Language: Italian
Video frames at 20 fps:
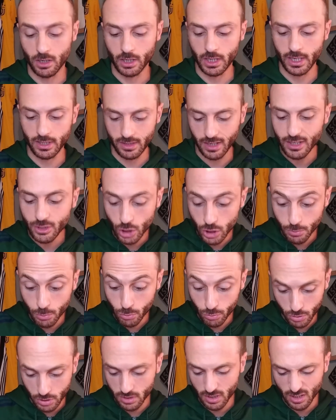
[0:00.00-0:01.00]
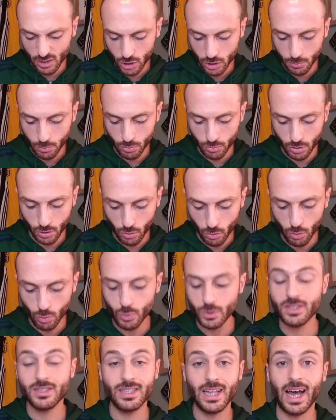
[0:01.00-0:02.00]
eh, 13 punti e 13 punti
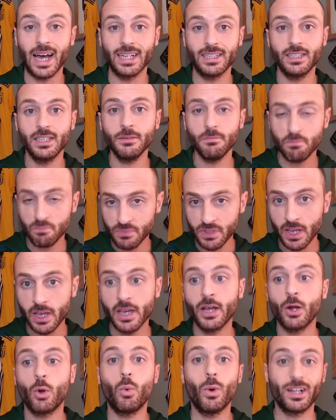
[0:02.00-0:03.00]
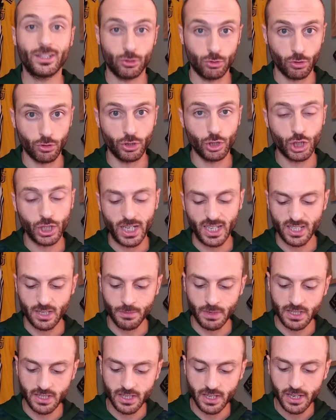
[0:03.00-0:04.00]
conquistati
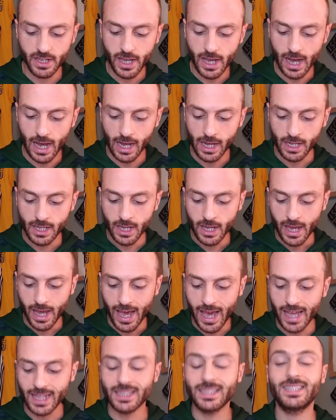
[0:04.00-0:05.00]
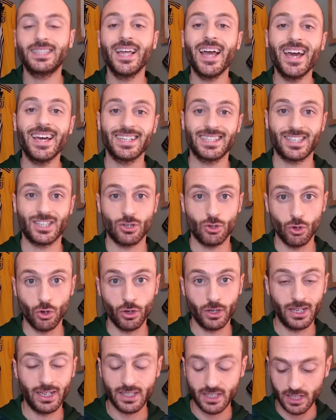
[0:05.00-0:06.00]
quattordicesima in Serie A, è
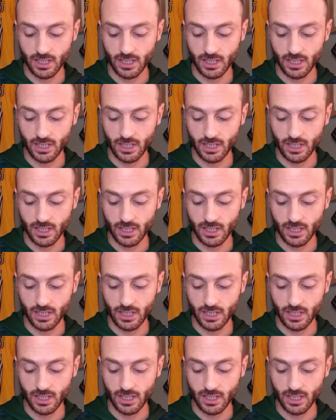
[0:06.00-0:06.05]
terzo il